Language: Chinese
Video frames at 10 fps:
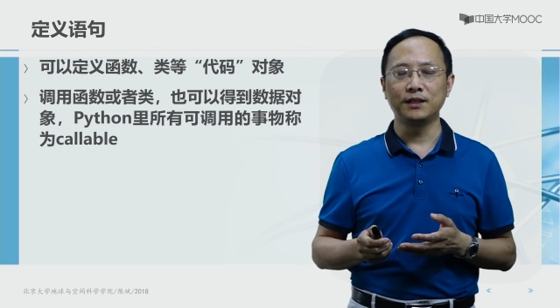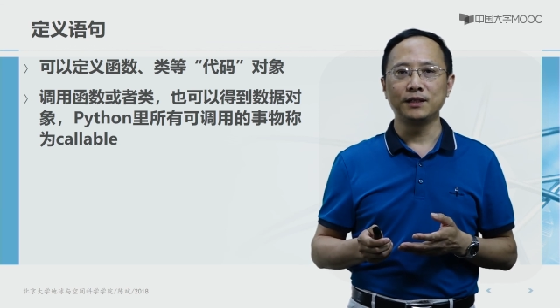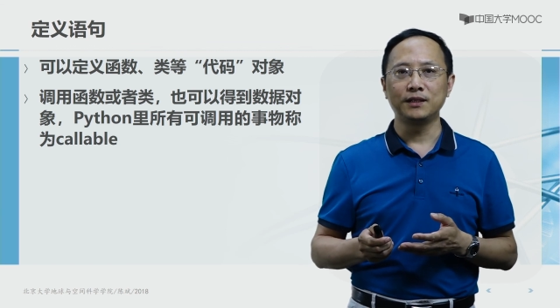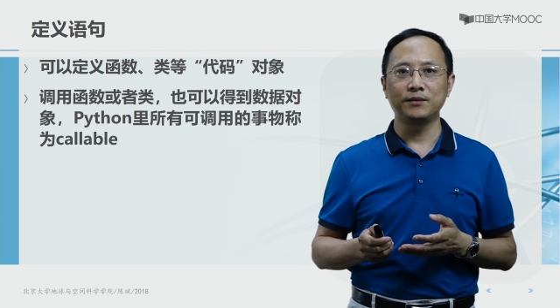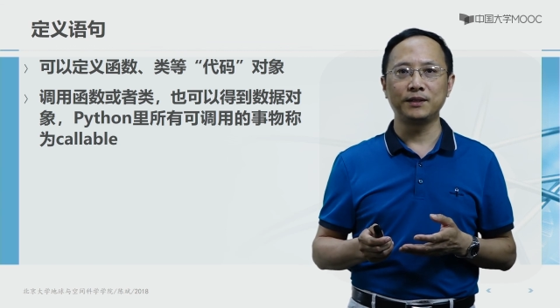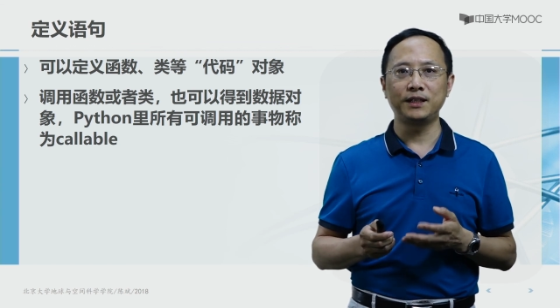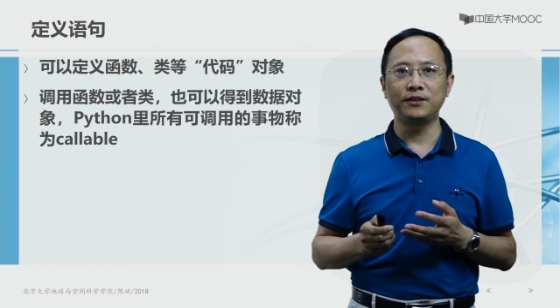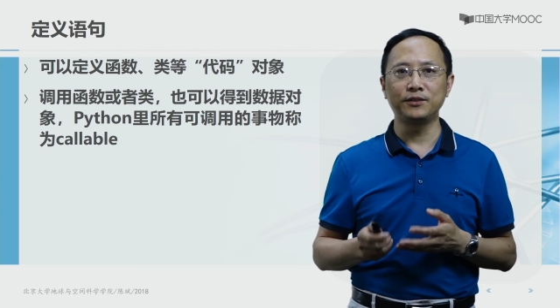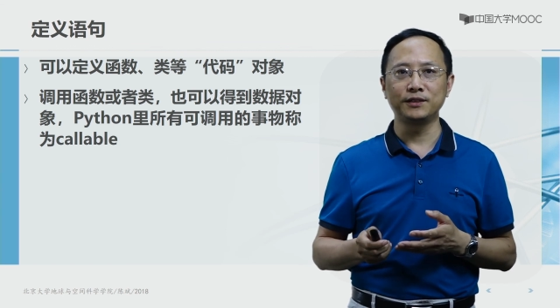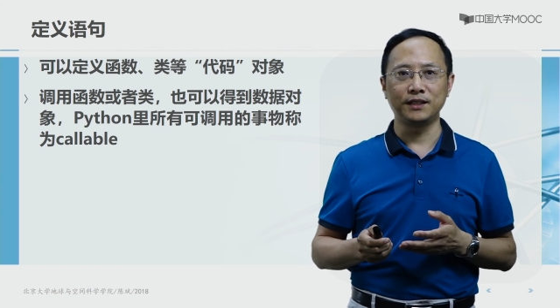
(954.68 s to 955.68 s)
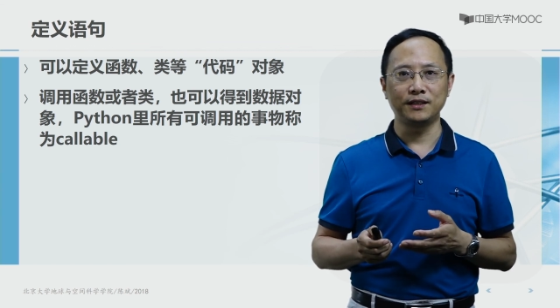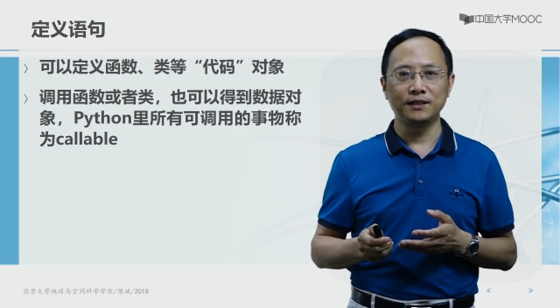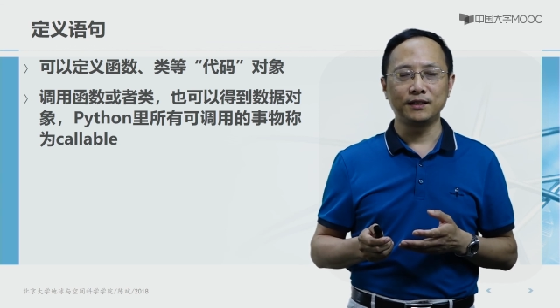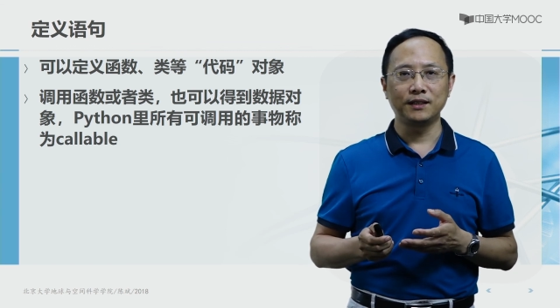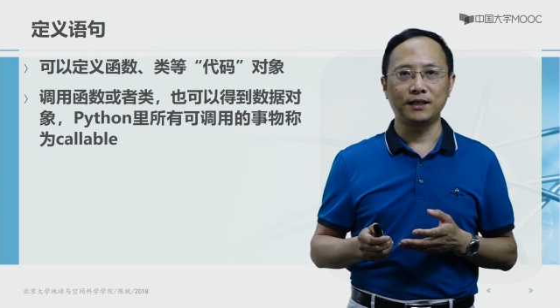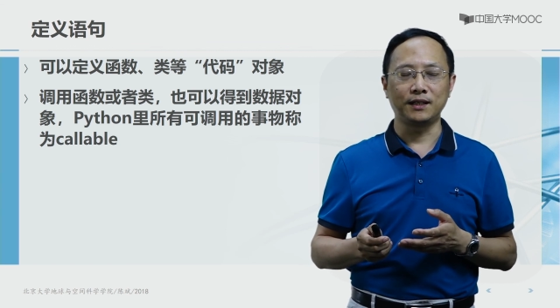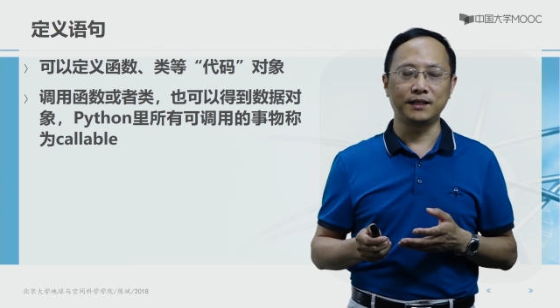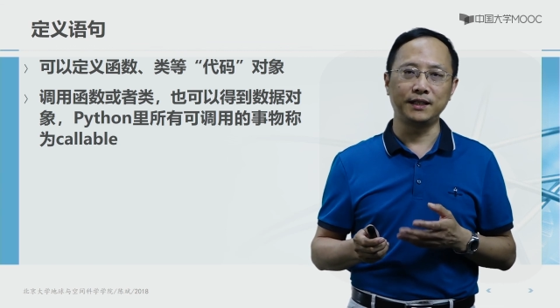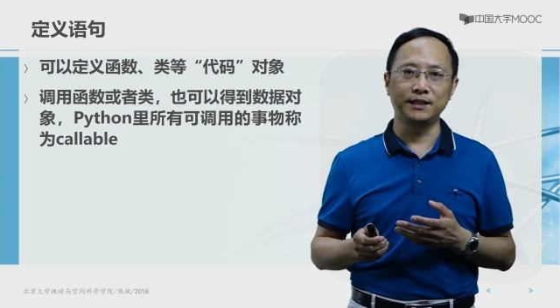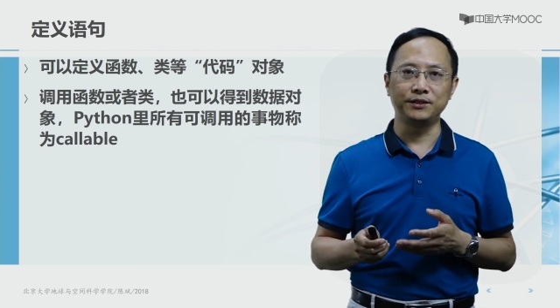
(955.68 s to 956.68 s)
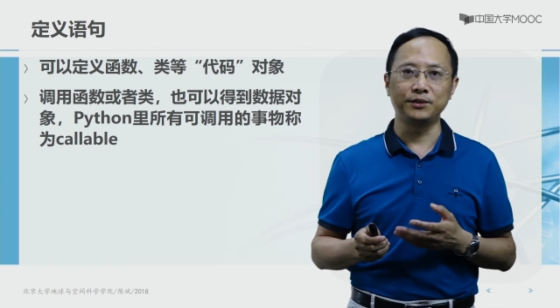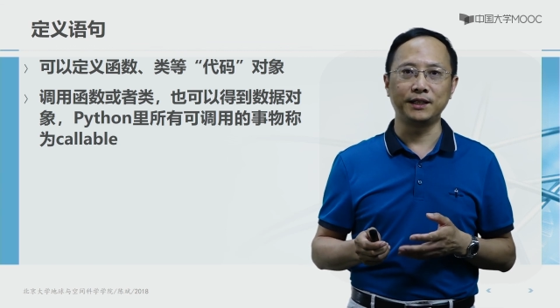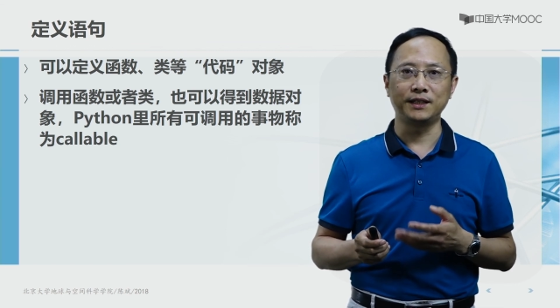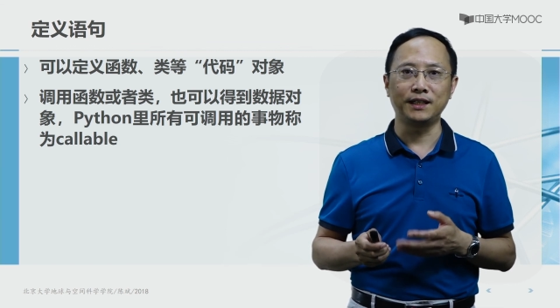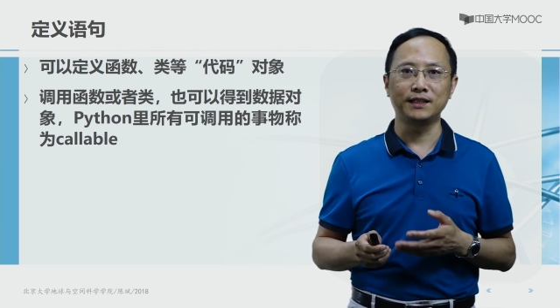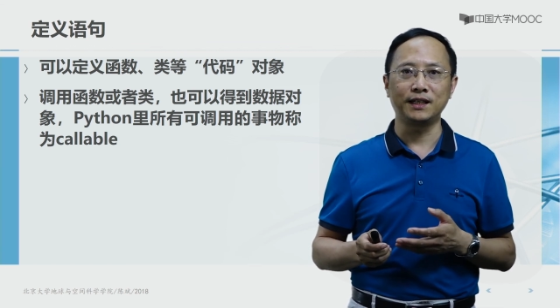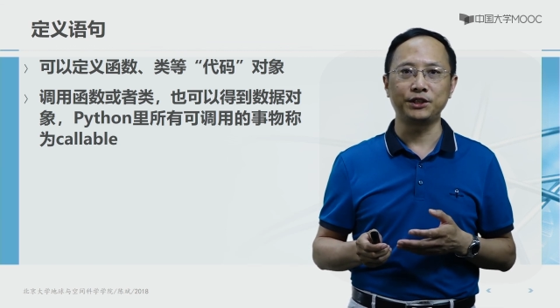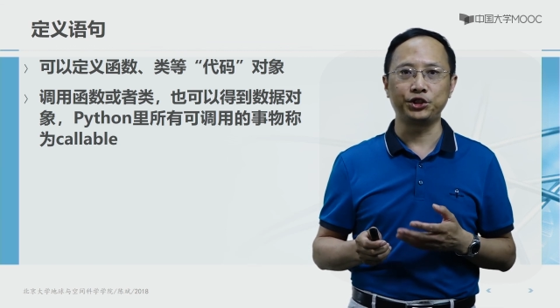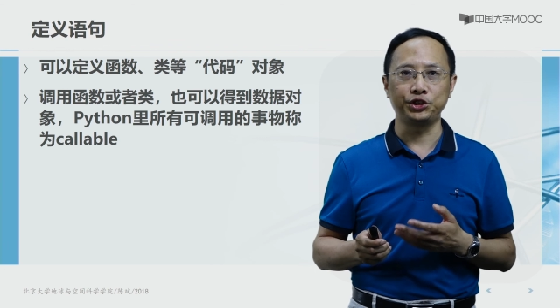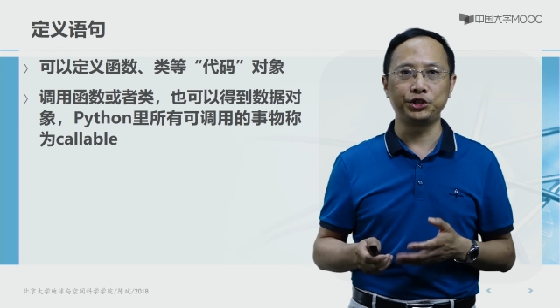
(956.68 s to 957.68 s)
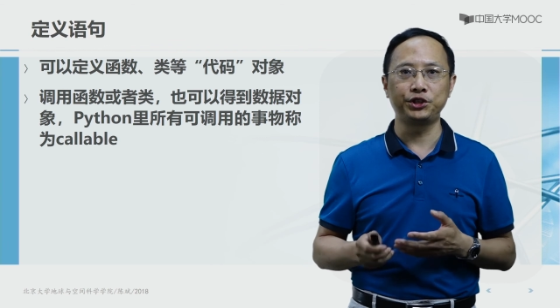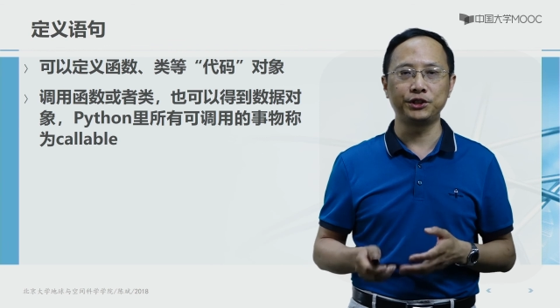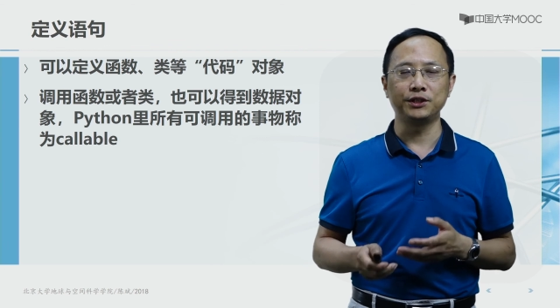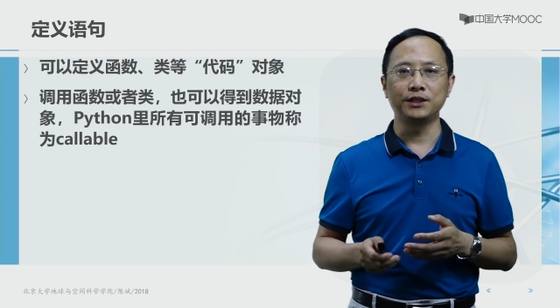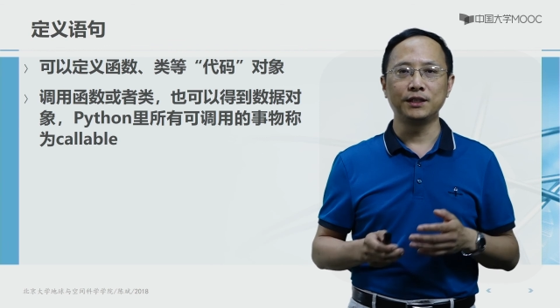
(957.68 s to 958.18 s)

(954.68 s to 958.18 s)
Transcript: 那么调用呢，啊，可以就可以让它实施